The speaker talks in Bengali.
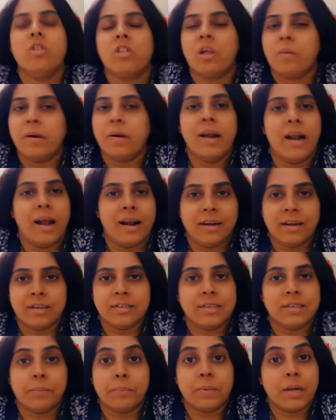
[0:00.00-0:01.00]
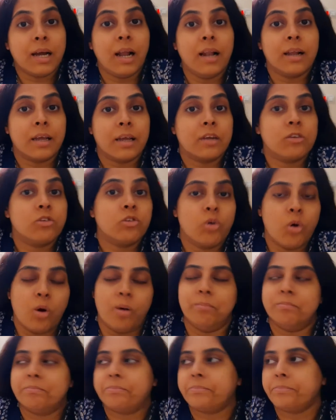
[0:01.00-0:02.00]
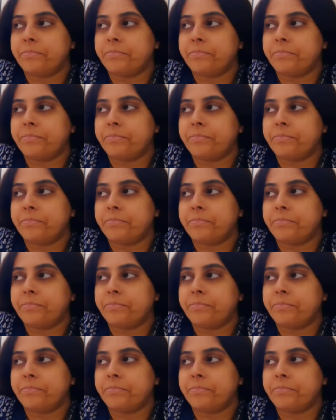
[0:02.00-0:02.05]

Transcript: তো আমার রান্নার চাপটা কালকে একটু কম